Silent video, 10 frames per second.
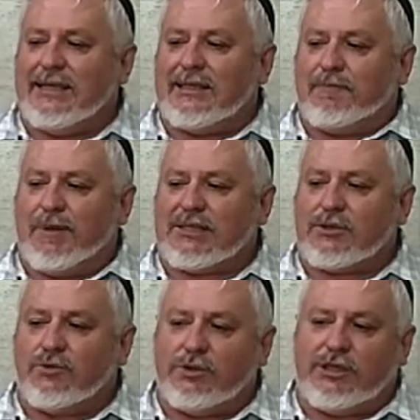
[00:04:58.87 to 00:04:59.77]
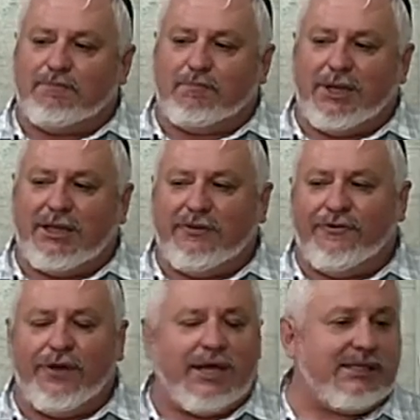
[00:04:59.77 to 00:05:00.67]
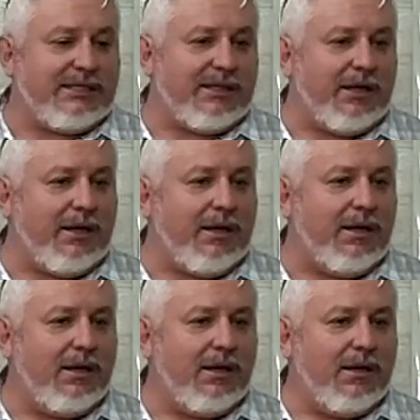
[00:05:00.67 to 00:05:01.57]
это по сути предвестие